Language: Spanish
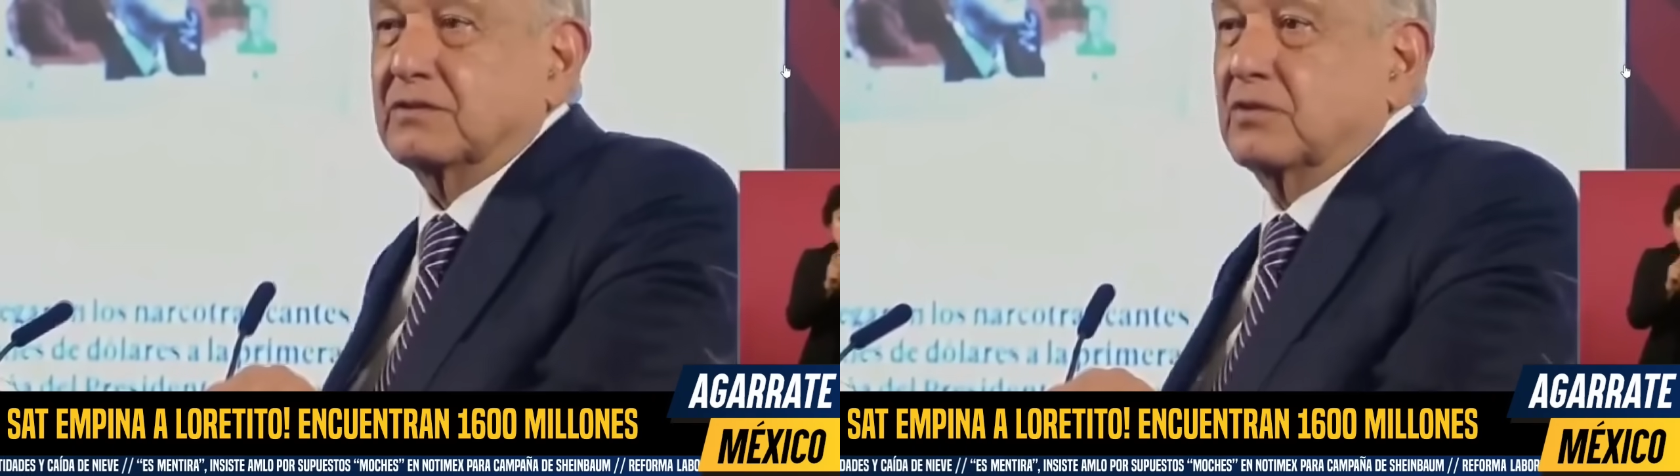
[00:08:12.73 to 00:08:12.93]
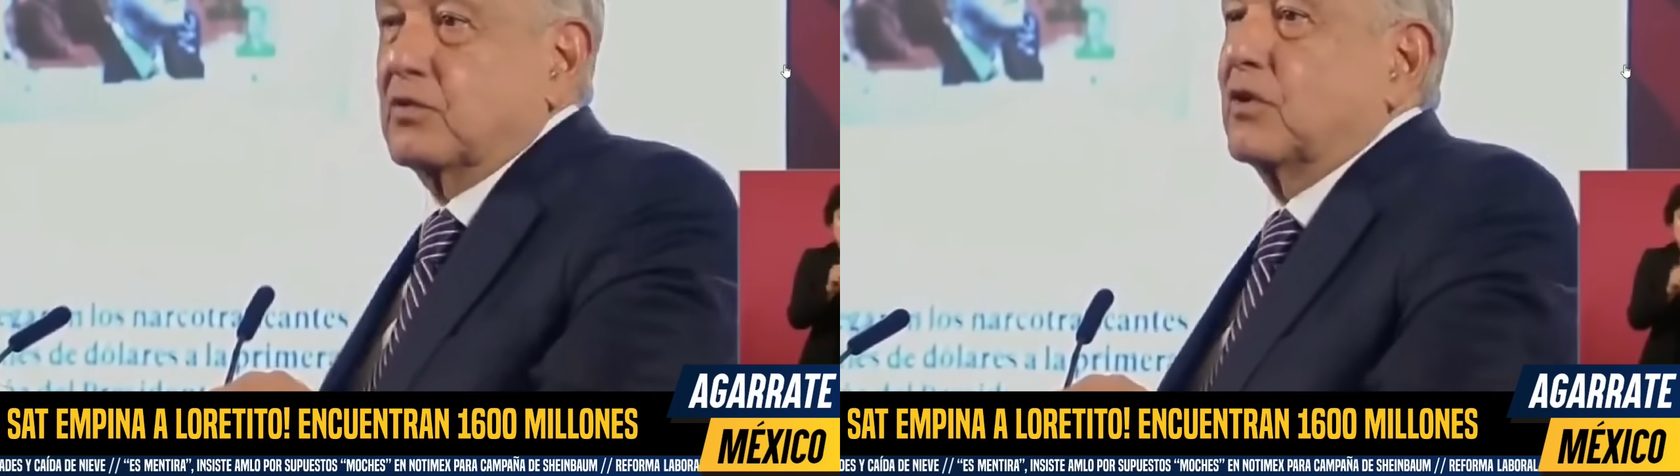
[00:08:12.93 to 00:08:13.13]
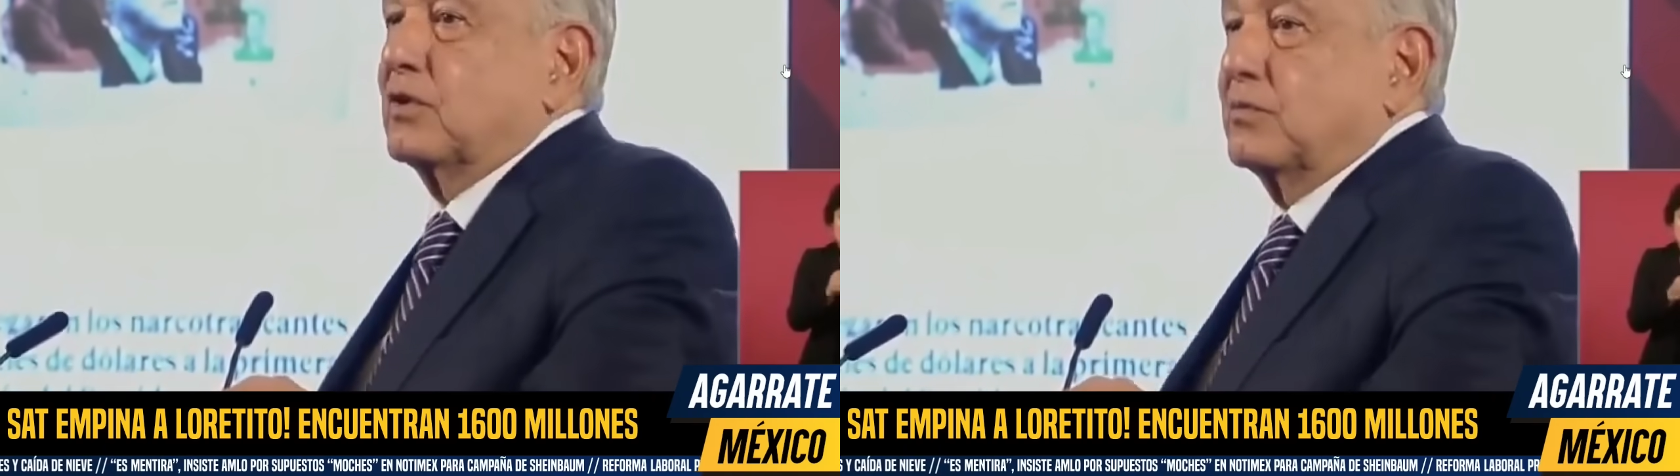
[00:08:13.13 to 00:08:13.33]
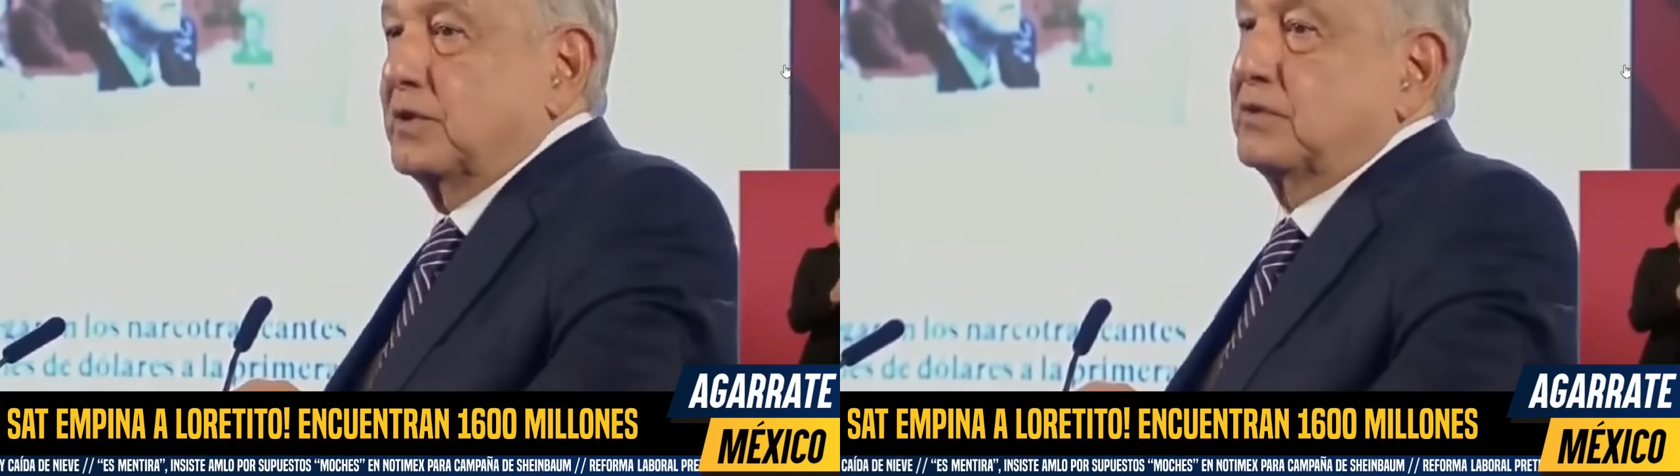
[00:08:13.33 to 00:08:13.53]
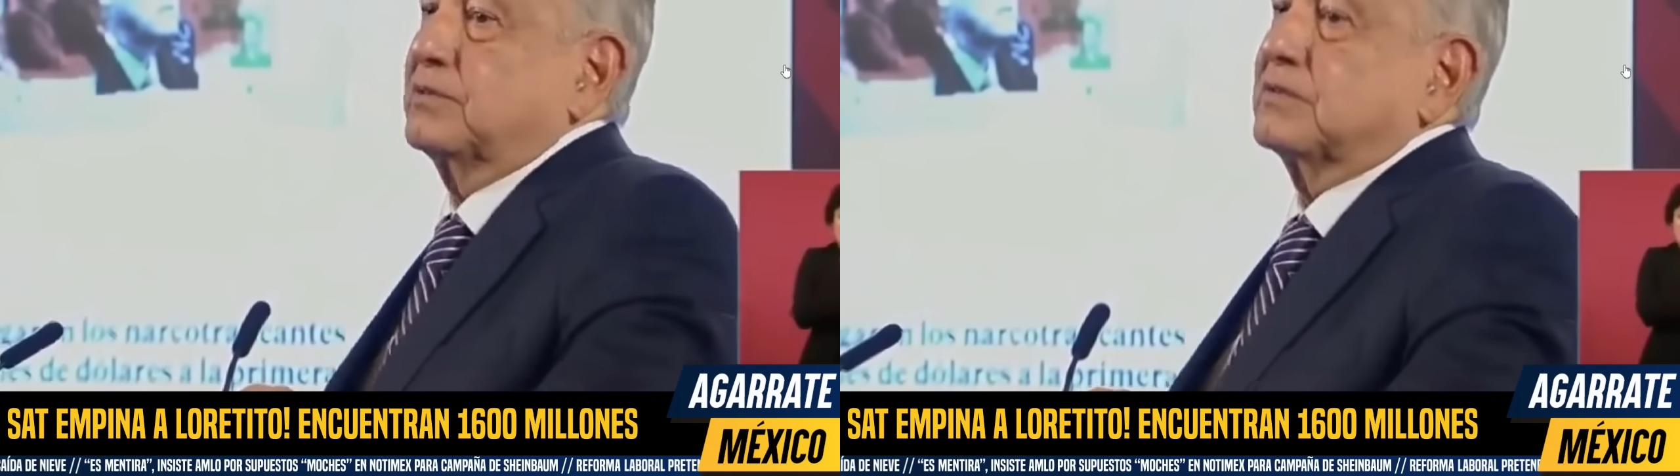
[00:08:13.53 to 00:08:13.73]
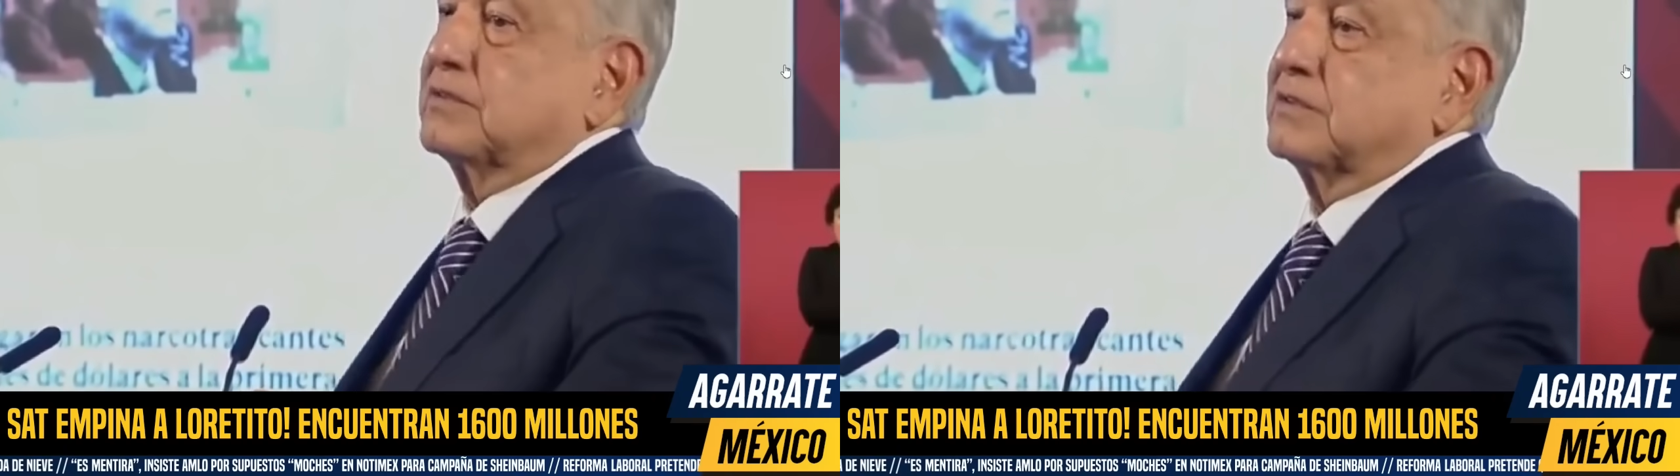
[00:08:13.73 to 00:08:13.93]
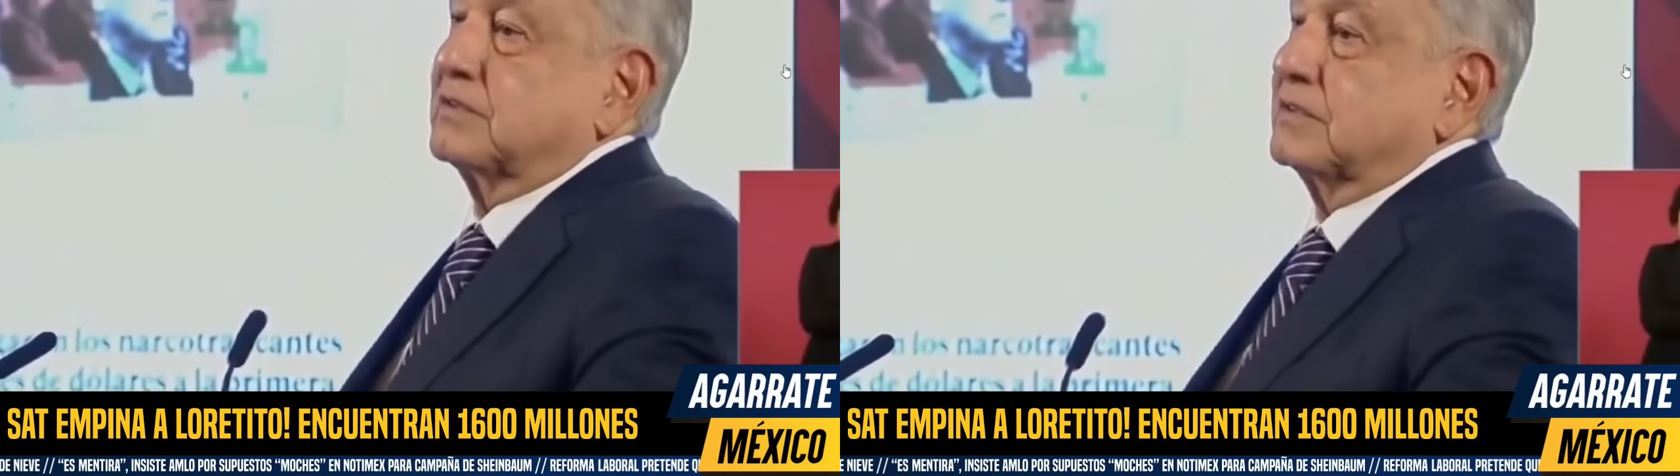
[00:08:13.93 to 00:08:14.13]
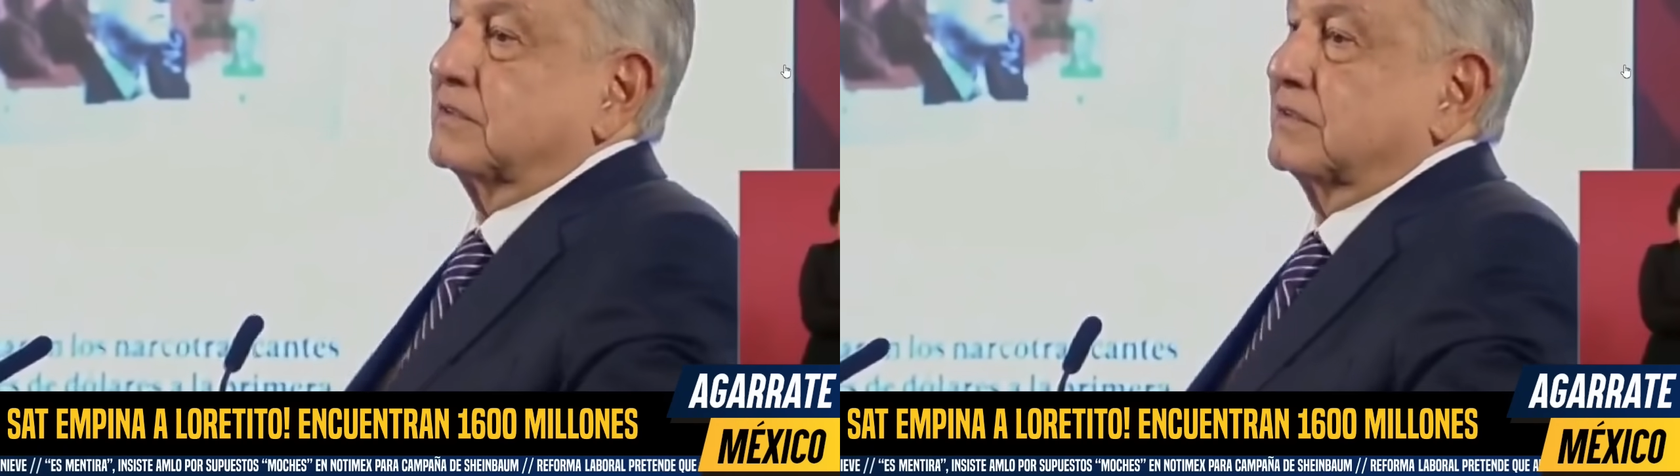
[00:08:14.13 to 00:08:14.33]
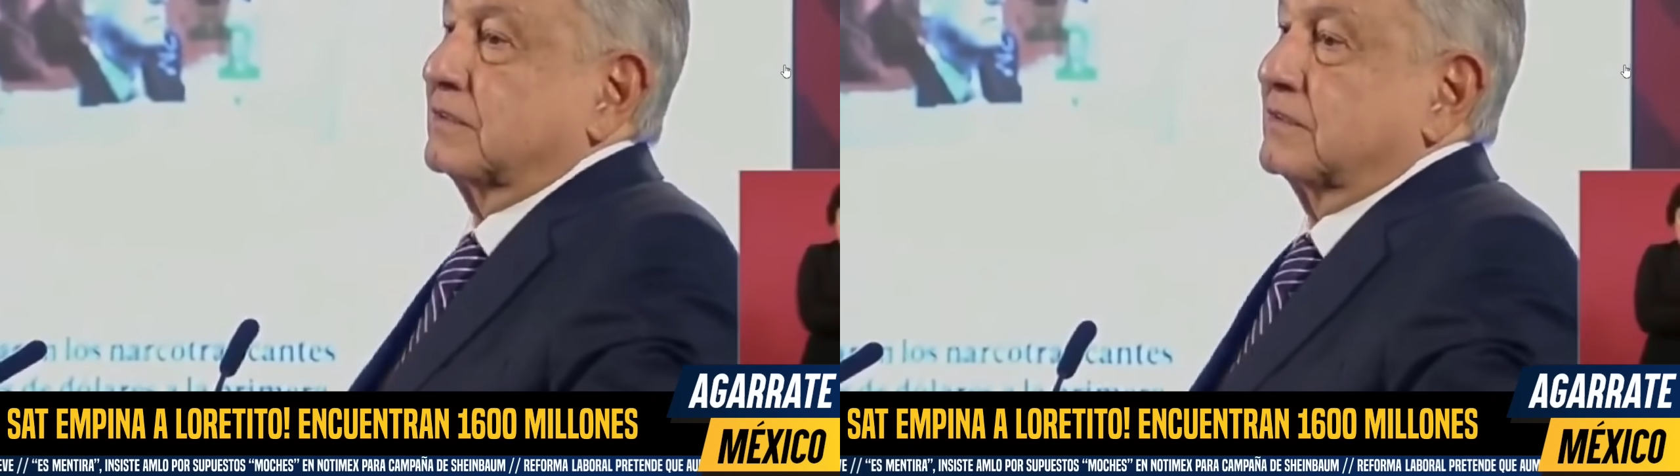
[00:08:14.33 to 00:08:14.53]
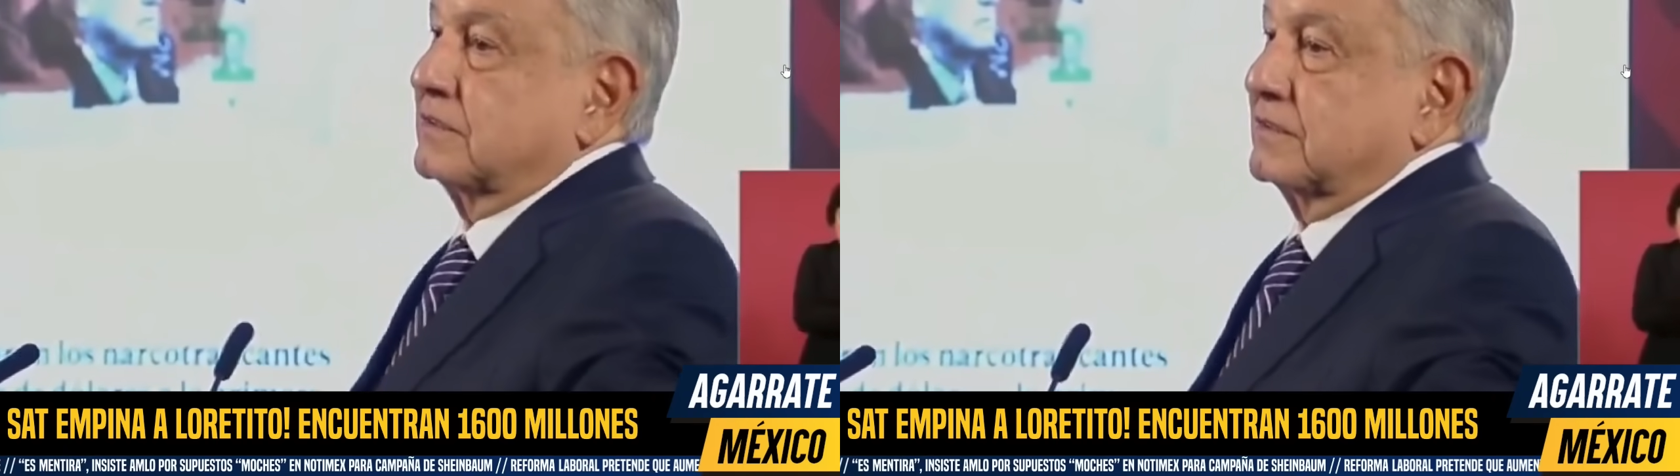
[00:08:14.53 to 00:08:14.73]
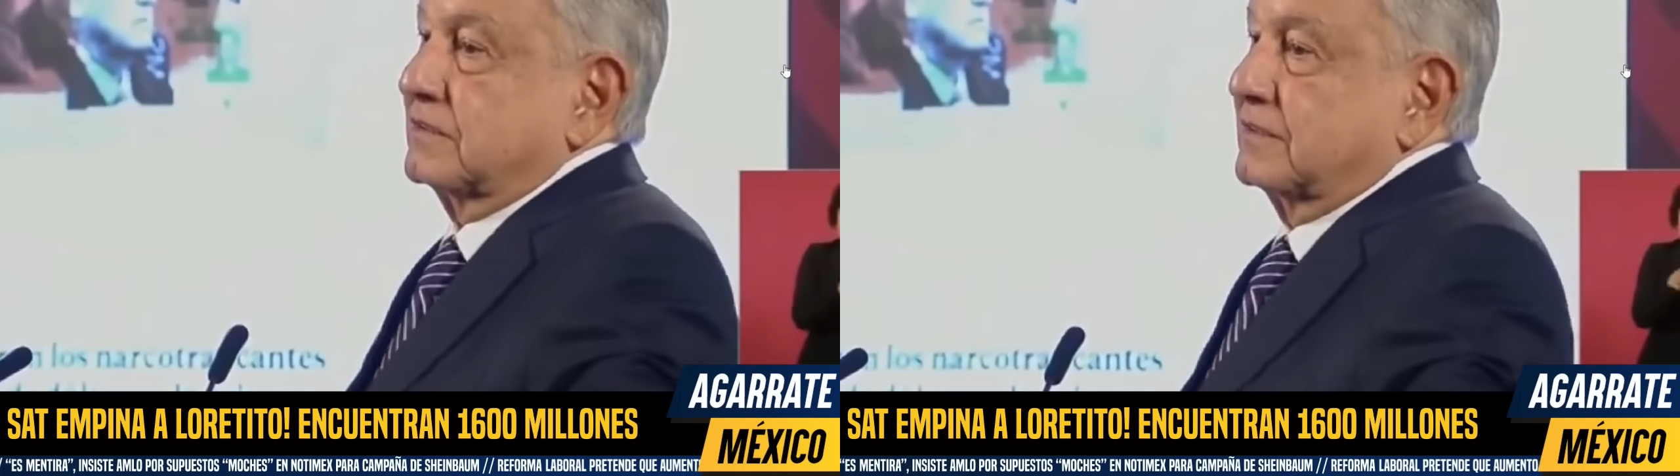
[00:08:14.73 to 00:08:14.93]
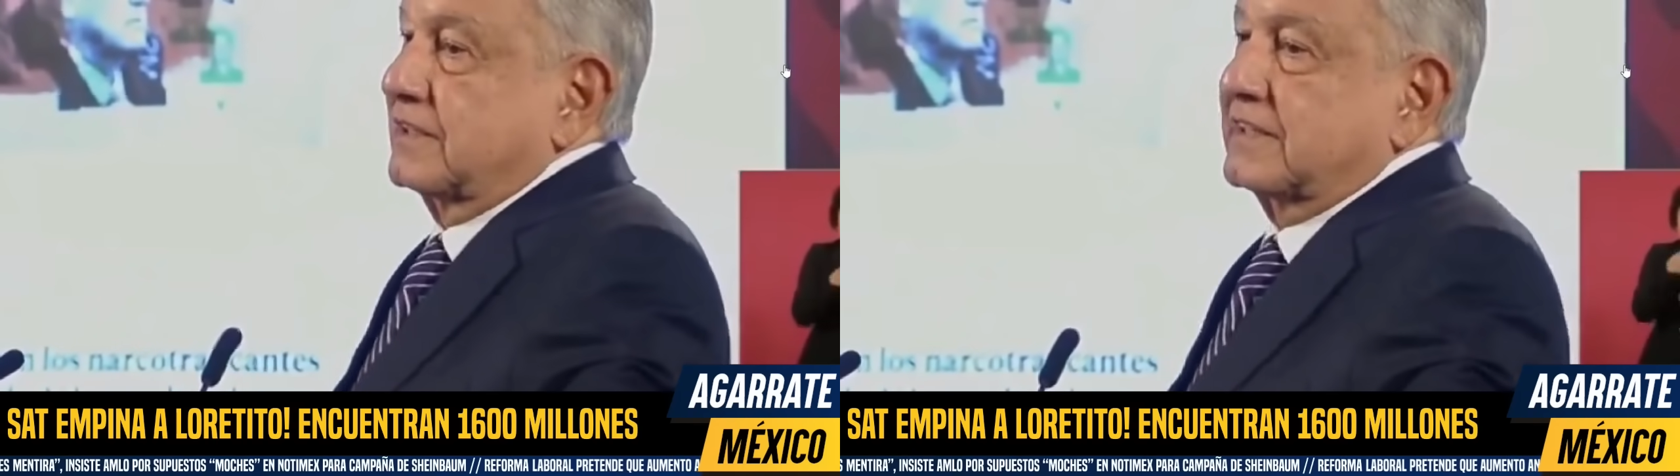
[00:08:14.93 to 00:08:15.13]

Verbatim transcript: o cuando menos se